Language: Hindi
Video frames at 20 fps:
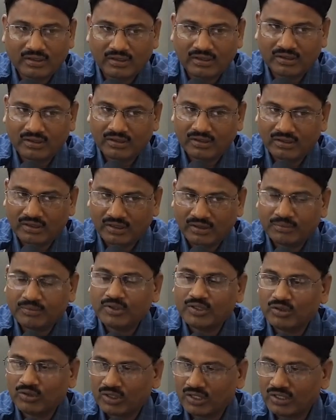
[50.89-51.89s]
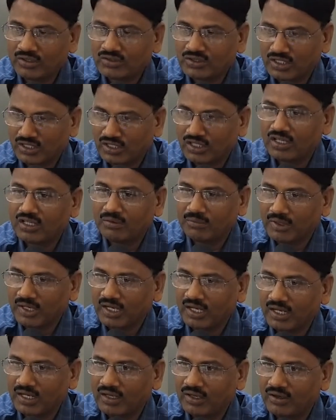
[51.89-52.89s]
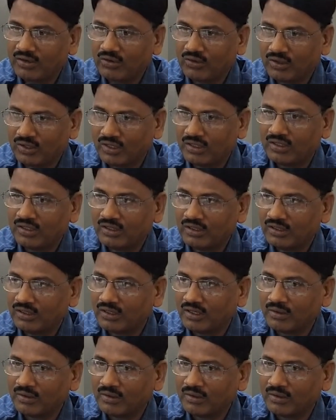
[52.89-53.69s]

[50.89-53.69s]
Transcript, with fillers: आपके द्वारा संज्ञान में आया है और यदि